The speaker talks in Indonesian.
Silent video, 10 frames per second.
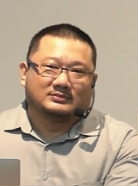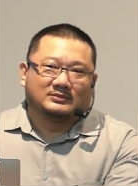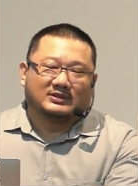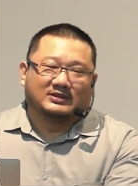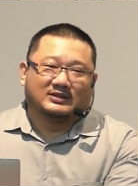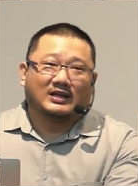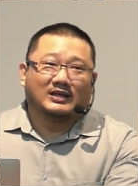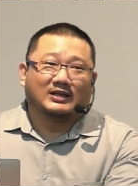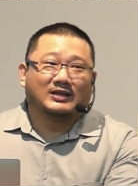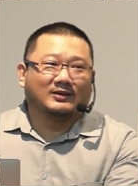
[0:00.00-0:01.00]
Sekali
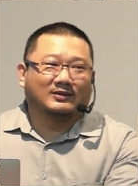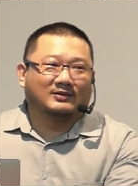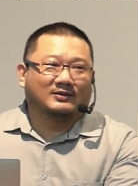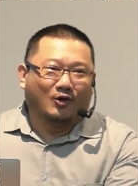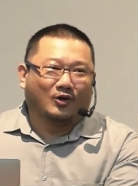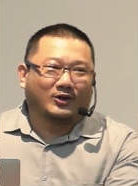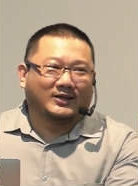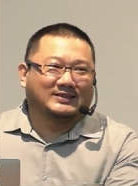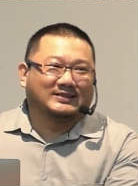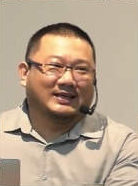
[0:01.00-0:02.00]
lirik, oke okay
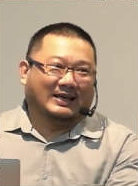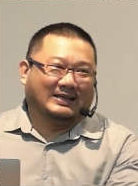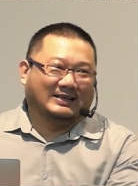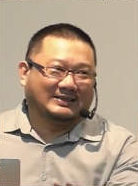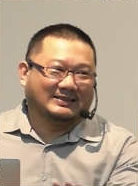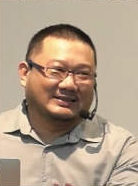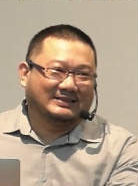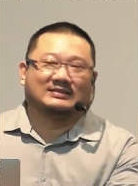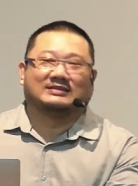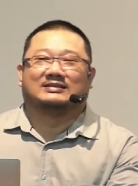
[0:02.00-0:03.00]
sajalah.
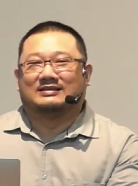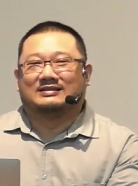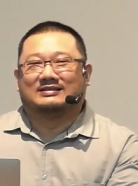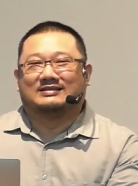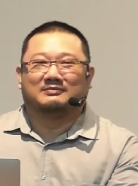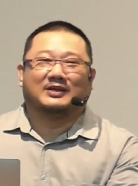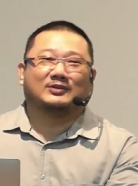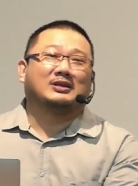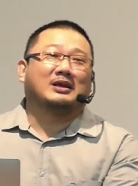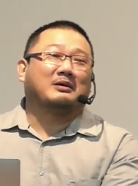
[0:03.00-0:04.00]

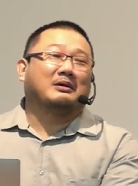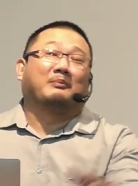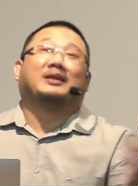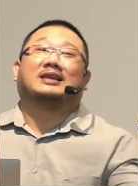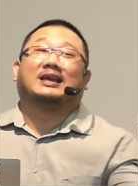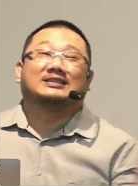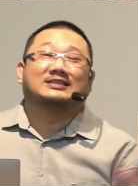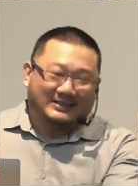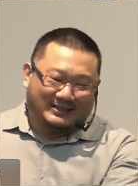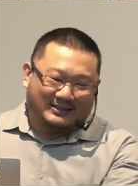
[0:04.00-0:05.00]
Maksudnya banyak
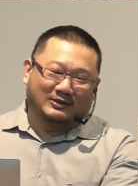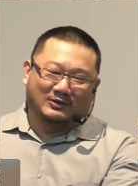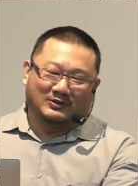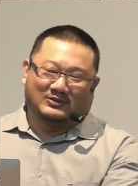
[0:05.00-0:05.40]
istri gitu loh.